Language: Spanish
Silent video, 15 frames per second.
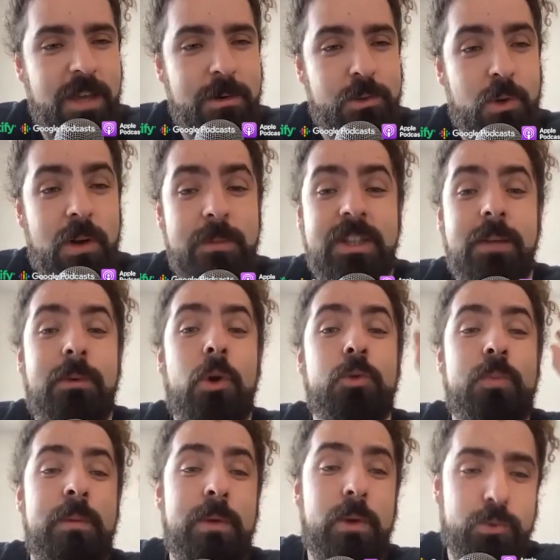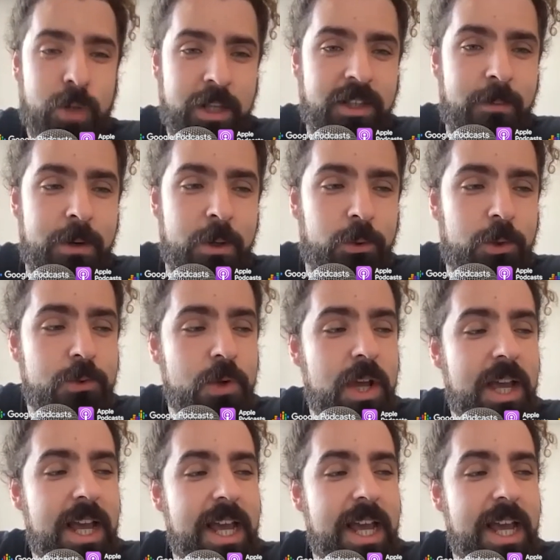iba solamente a ver los primeros 30 minutos